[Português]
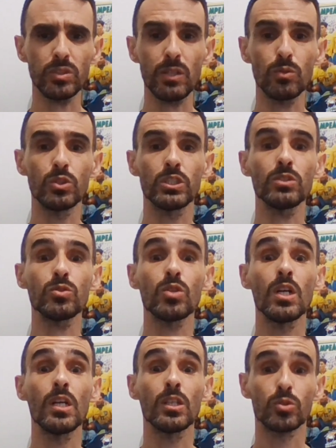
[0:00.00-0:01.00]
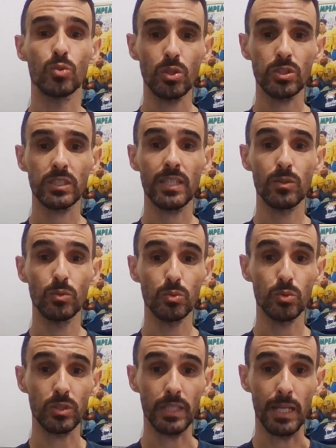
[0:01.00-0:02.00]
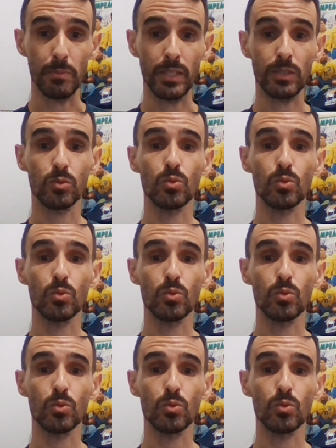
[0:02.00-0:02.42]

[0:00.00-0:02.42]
segundinhos do segundo tempo, né?